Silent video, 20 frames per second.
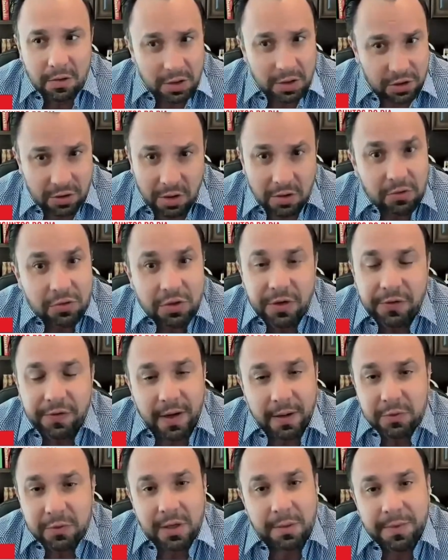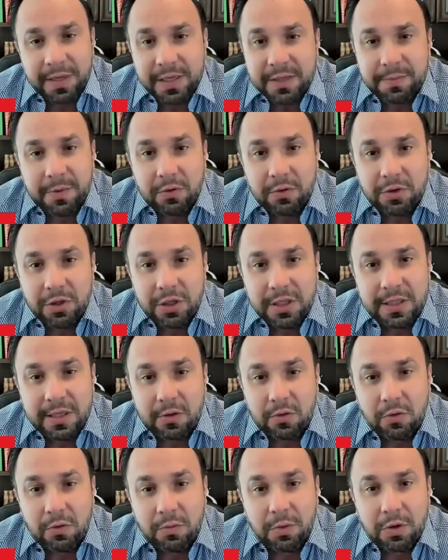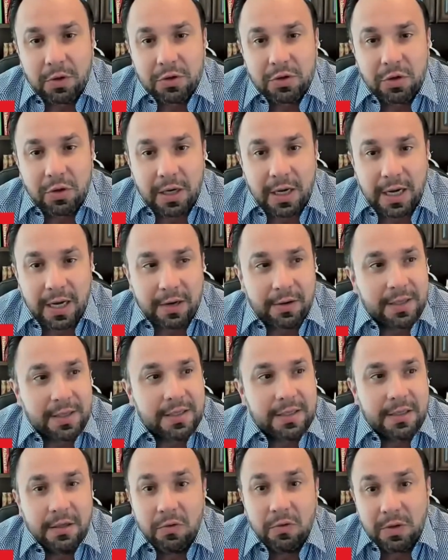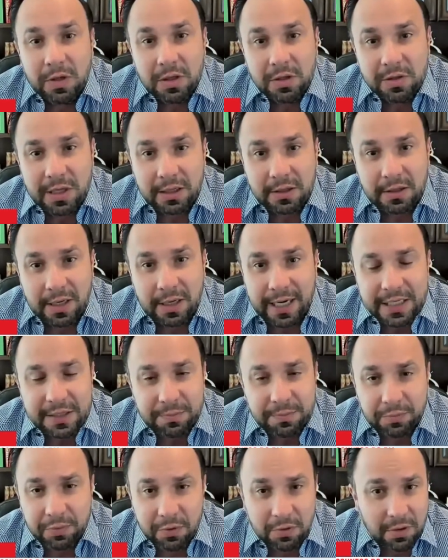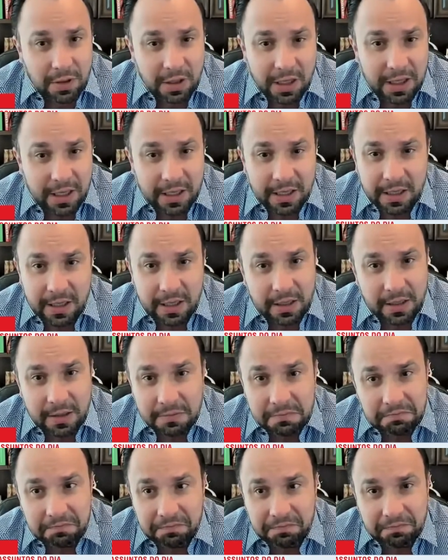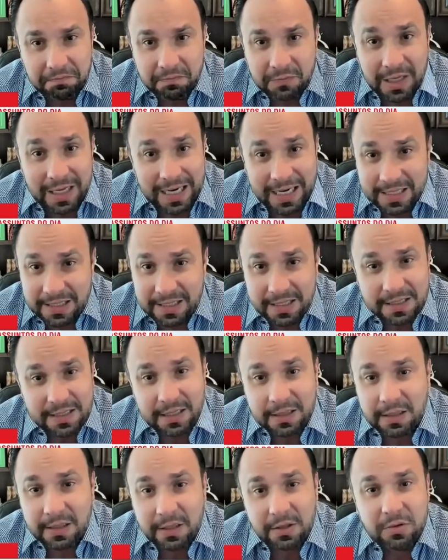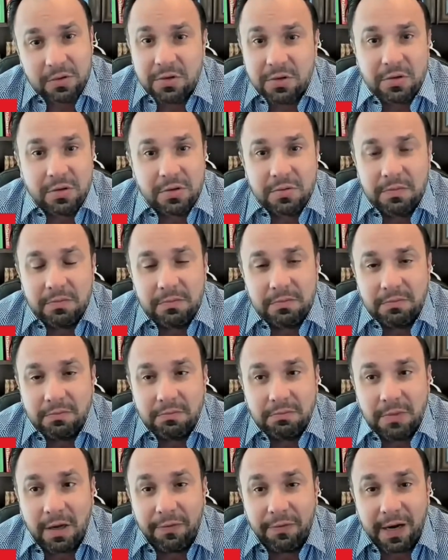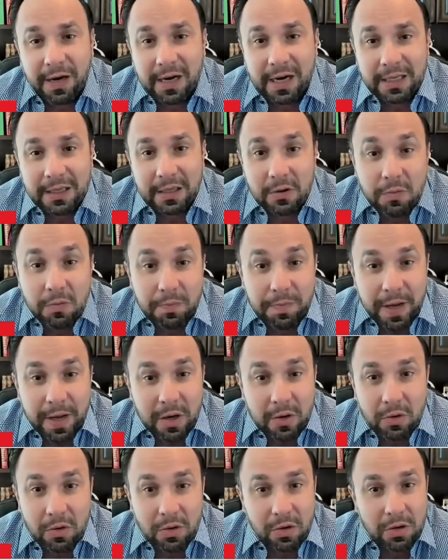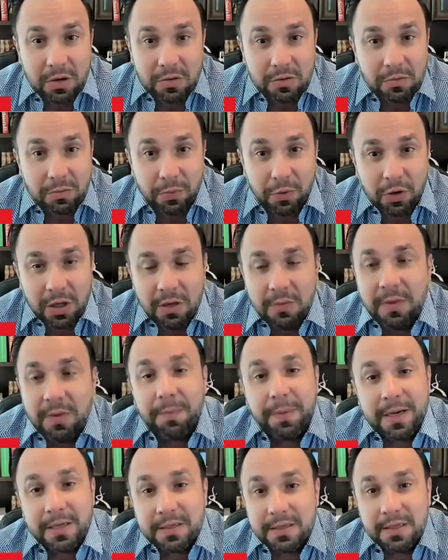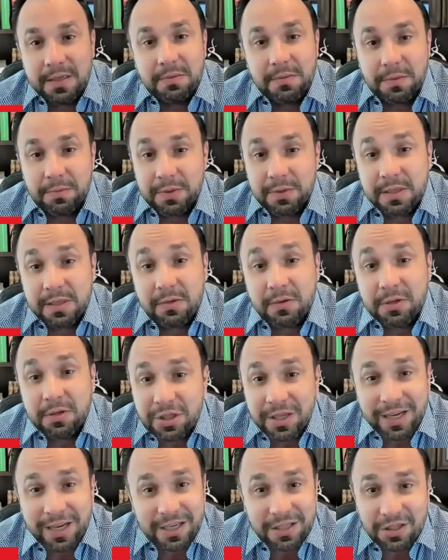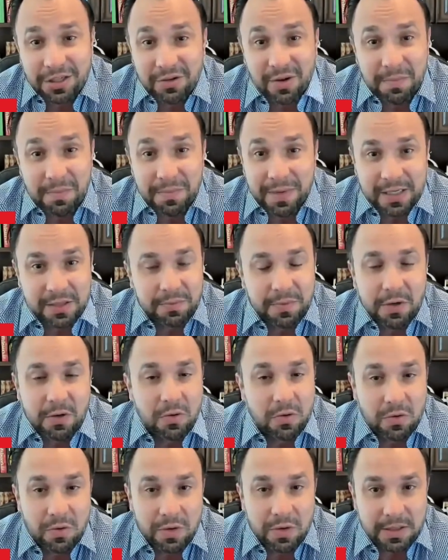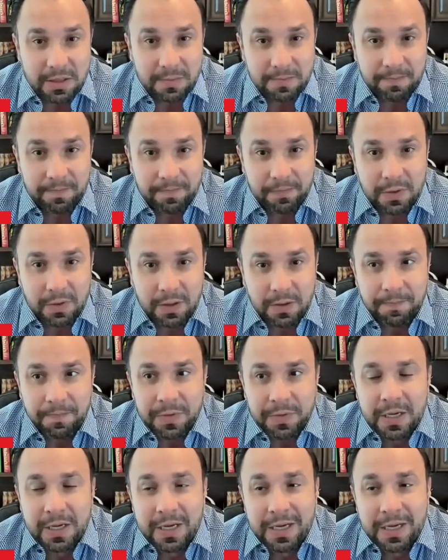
Nós só não tivemos a mesma notícia com o Bolsonaro há cinco anos atrás, porque, graças a Deus, a facada não pegou um pouquinho mais para cima, porque senão a gente teria tido a mesma coisa. Né?